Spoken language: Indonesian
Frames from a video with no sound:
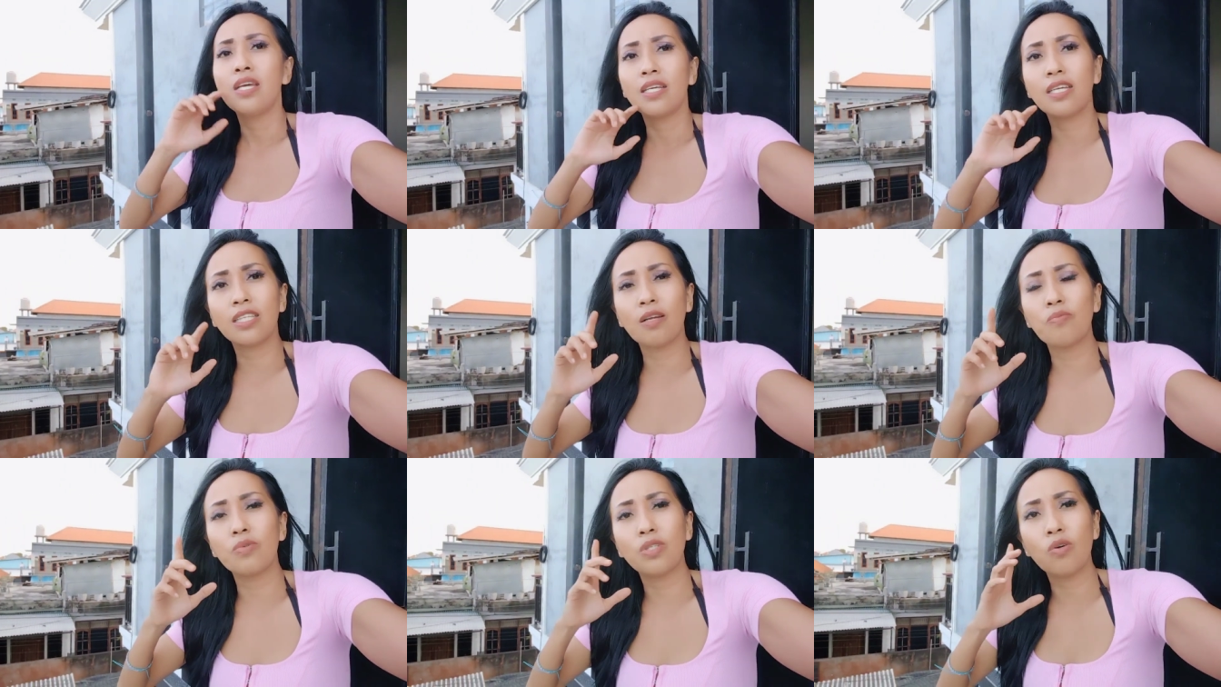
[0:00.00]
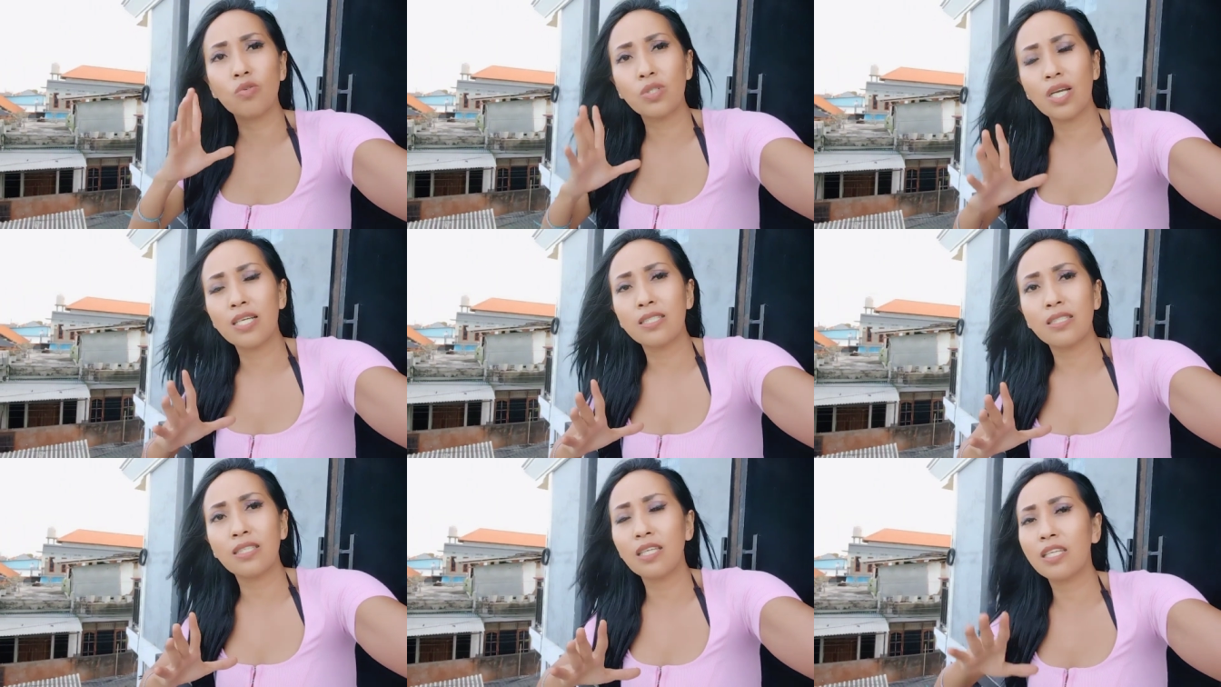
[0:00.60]
kita punya
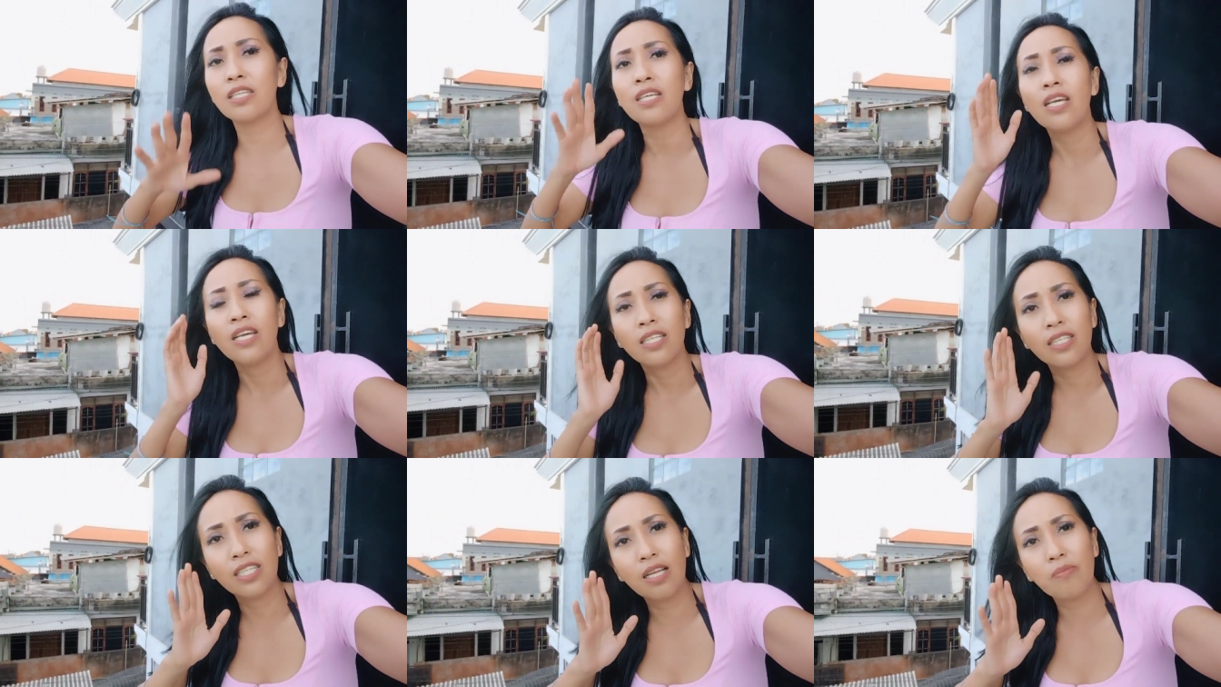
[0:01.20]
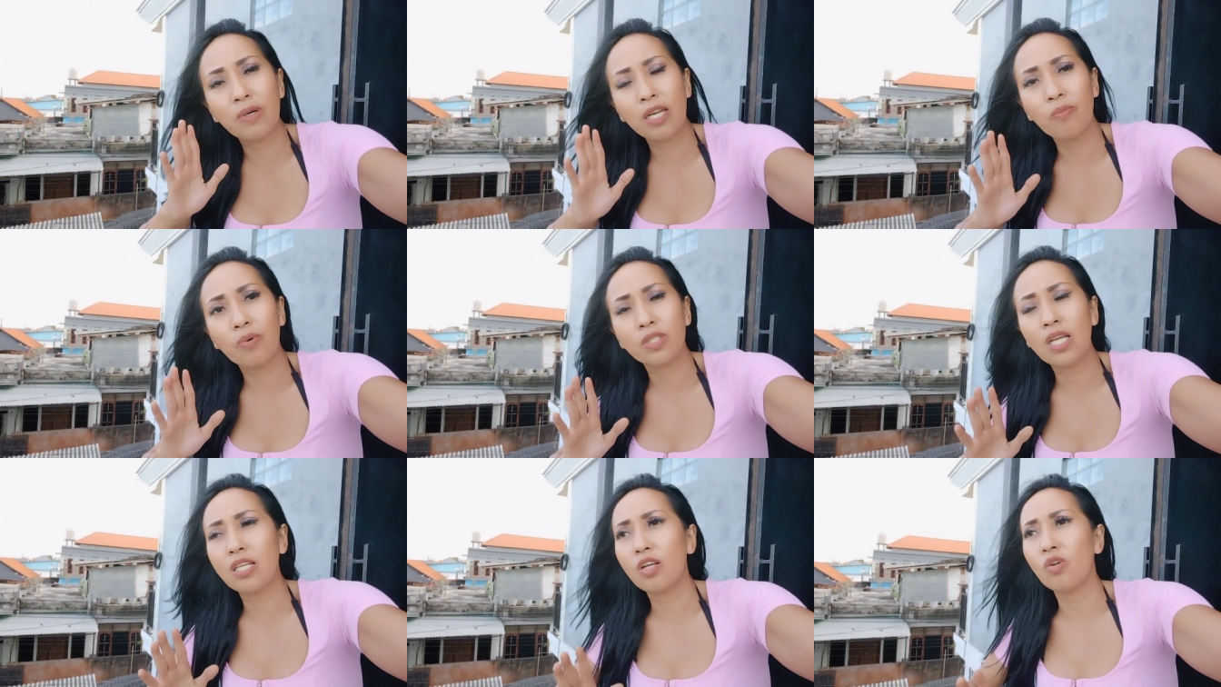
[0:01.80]
usaha sendiri tidak
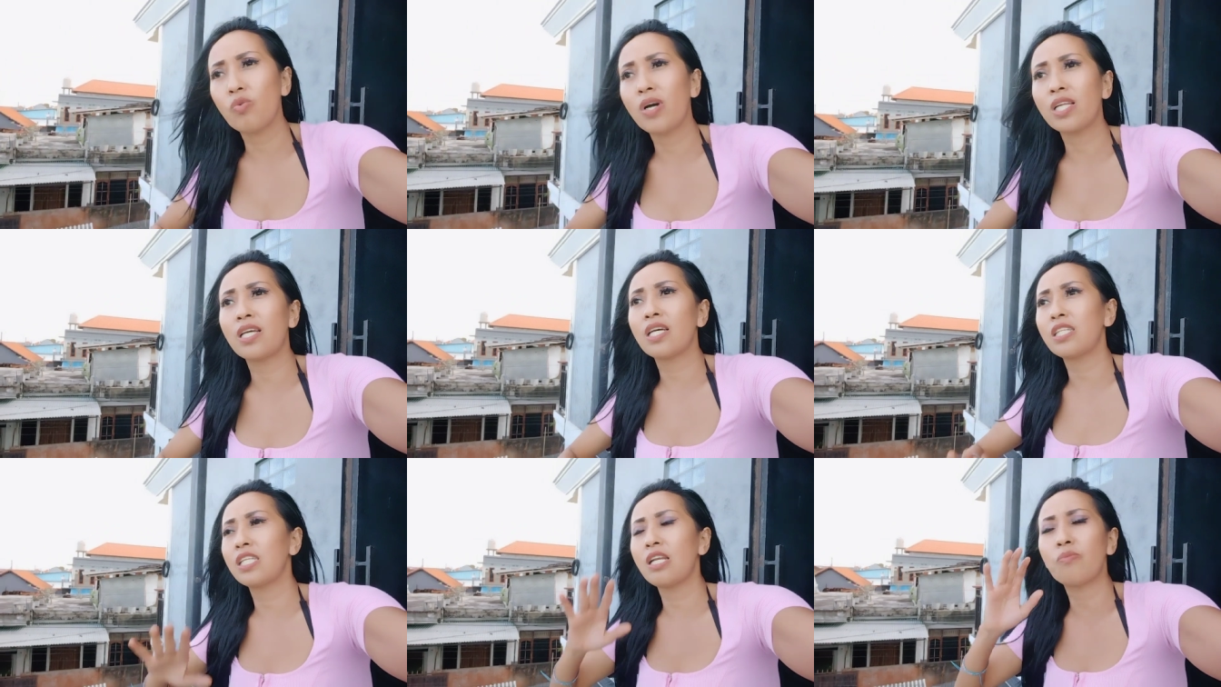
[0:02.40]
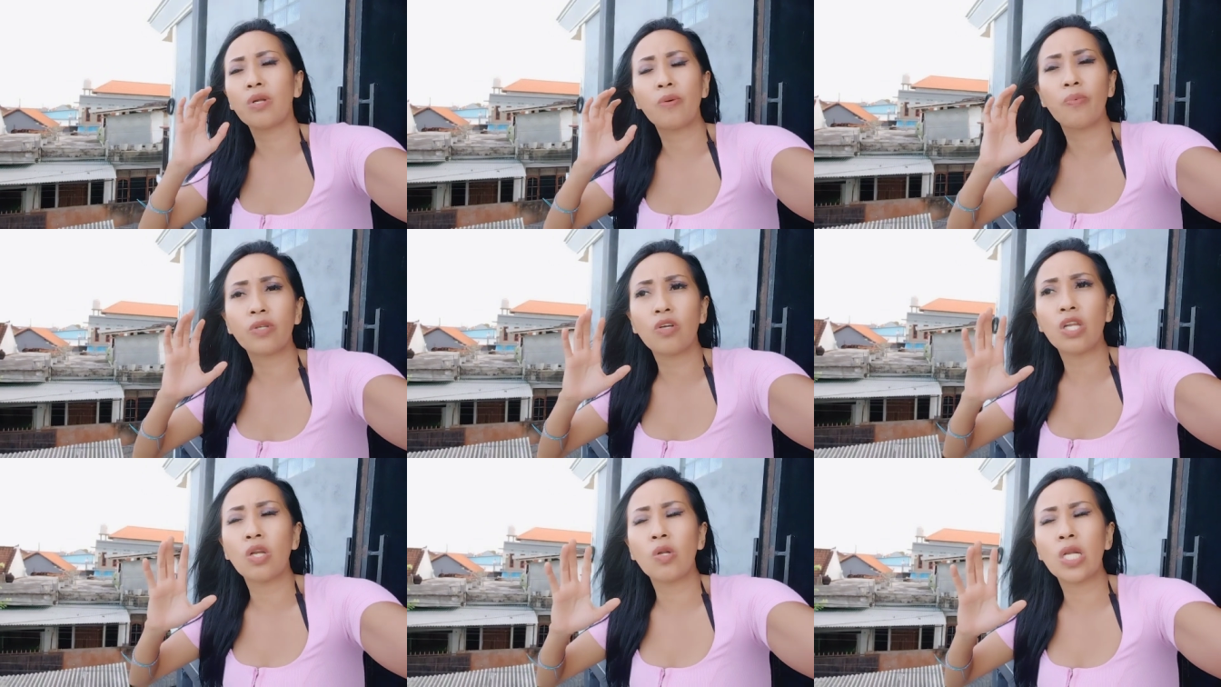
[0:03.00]
merepotkan keluarga tidak
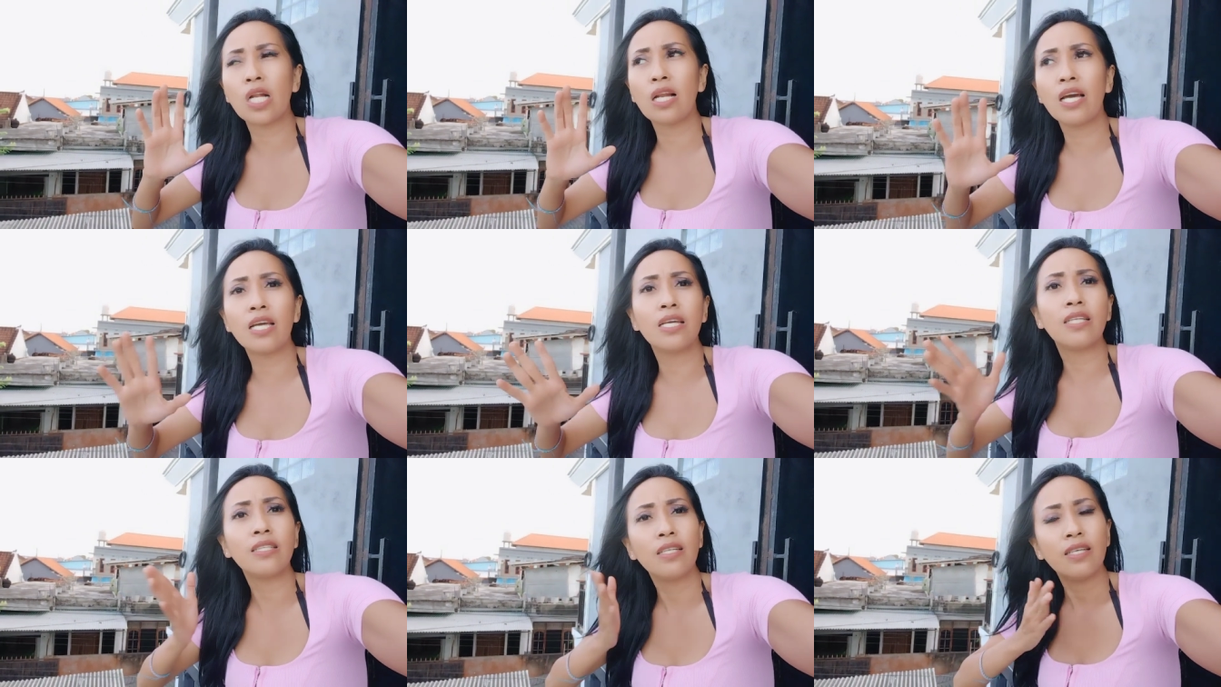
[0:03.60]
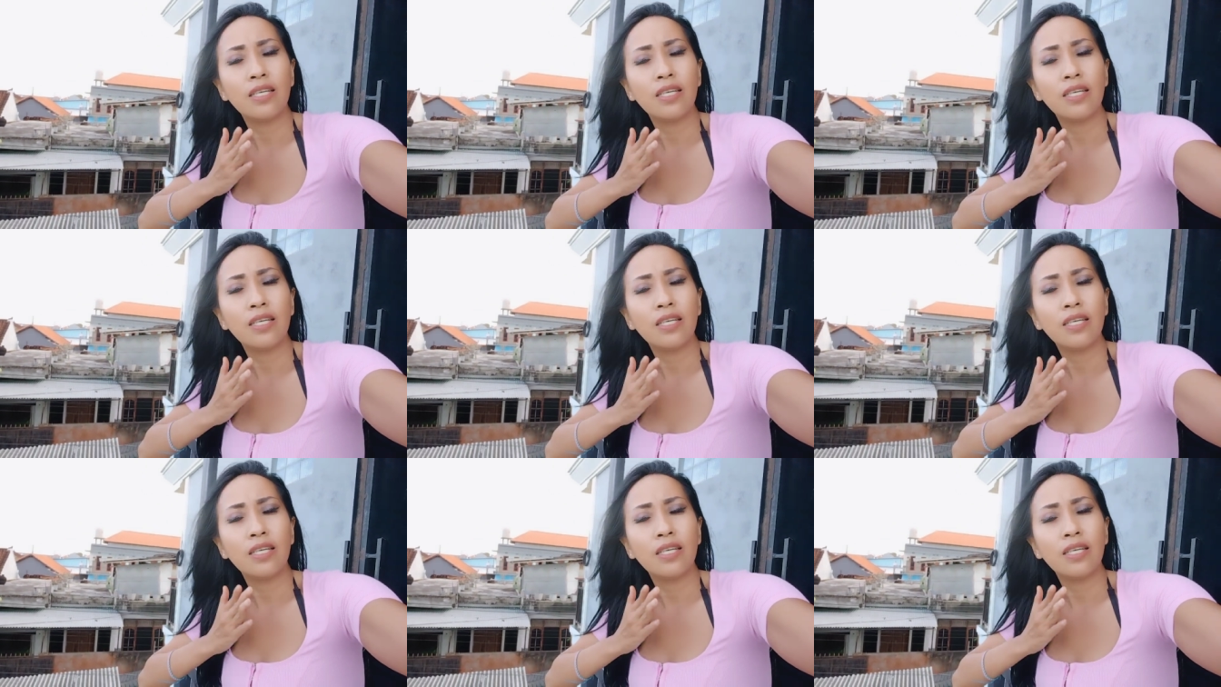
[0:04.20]
merepotkan orang lain